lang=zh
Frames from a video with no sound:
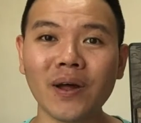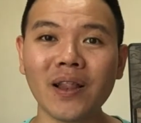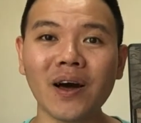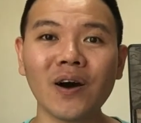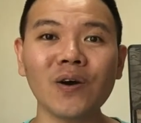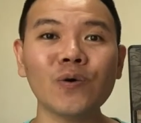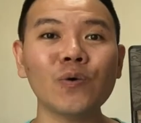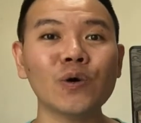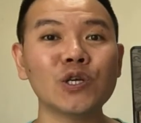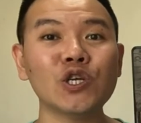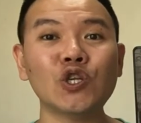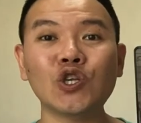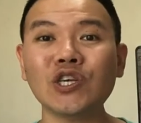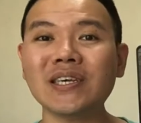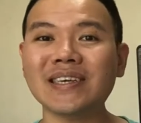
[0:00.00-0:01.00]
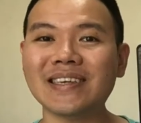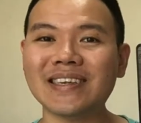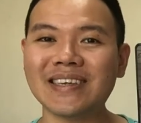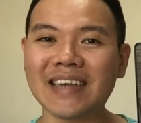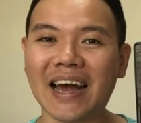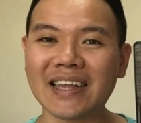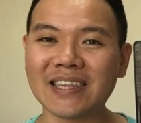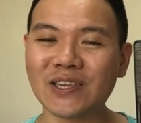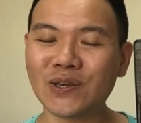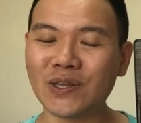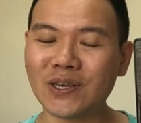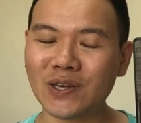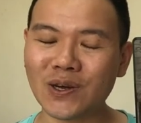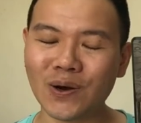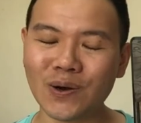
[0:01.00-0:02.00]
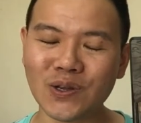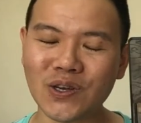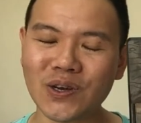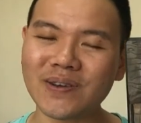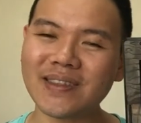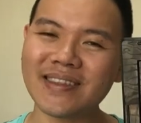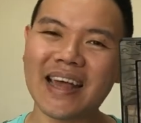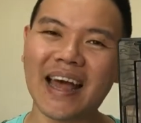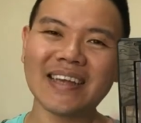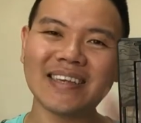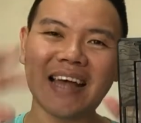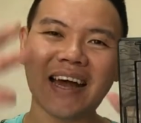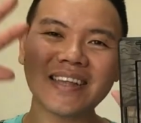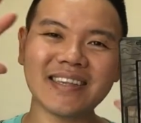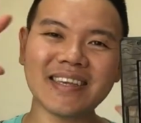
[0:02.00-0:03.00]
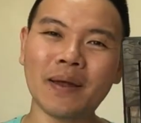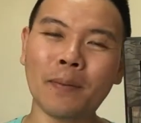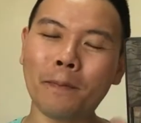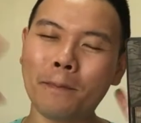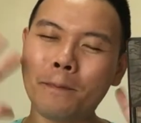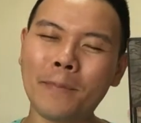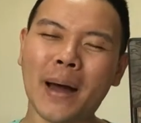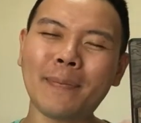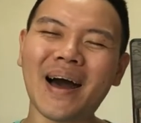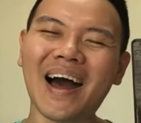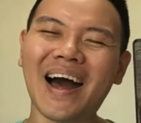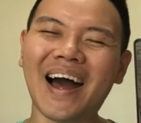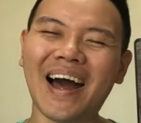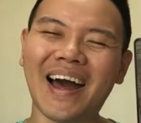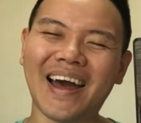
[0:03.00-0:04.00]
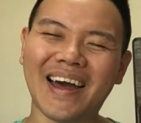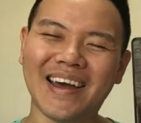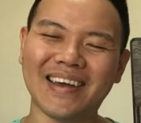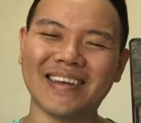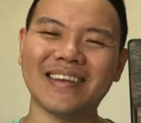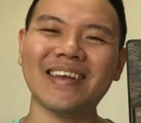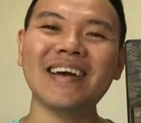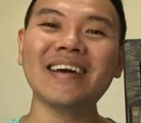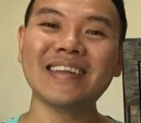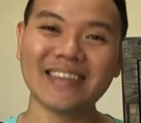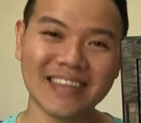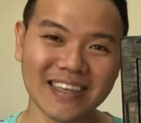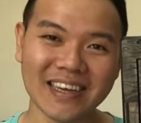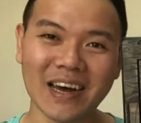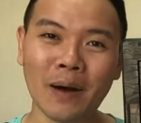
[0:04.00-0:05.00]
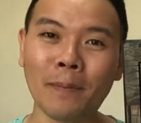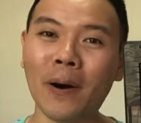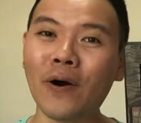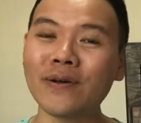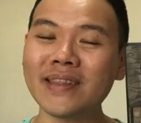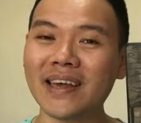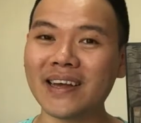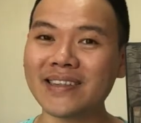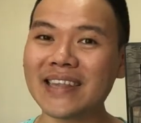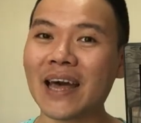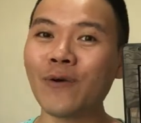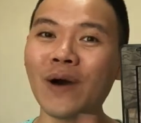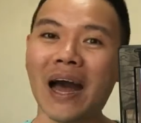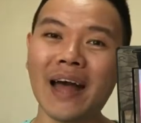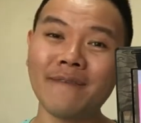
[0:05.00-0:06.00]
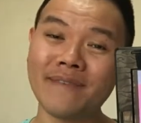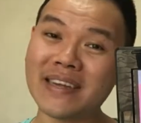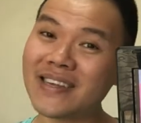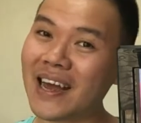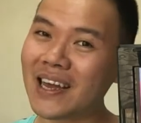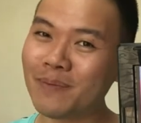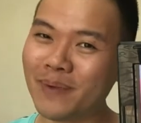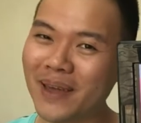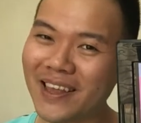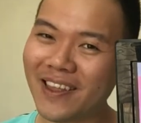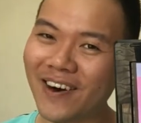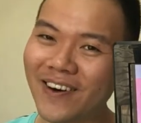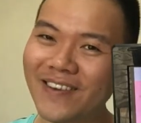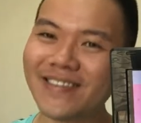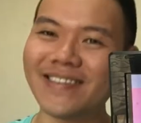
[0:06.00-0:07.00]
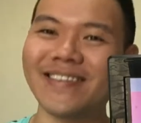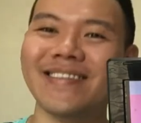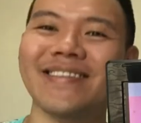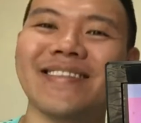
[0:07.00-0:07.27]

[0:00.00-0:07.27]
位喽，我是 Jean，下次空中再相见，拜拜。记得帮我点个赞或按分享影片哦。